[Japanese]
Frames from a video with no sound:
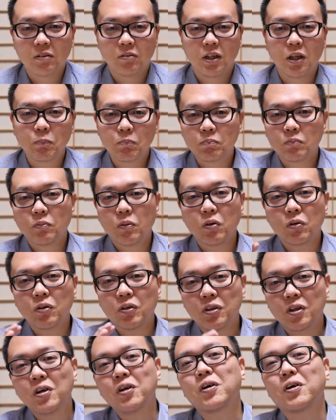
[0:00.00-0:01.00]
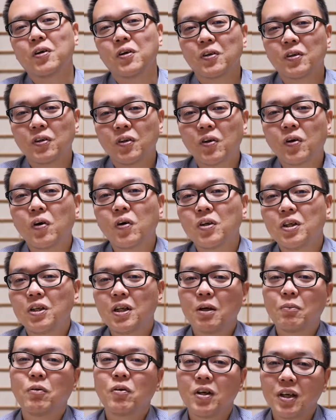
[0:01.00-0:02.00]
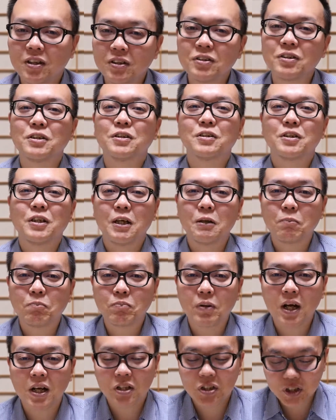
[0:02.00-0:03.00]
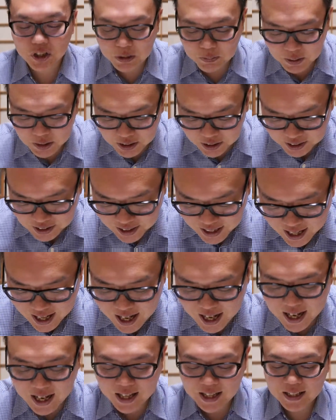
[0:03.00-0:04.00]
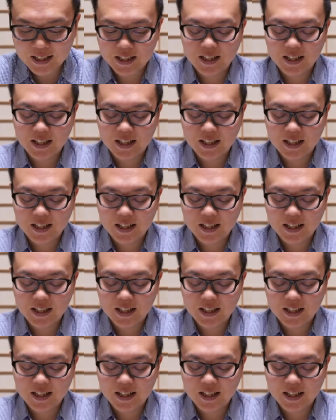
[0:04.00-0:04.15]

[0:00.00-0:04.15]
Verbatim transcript: 日本のどこにでもいる一般市民が、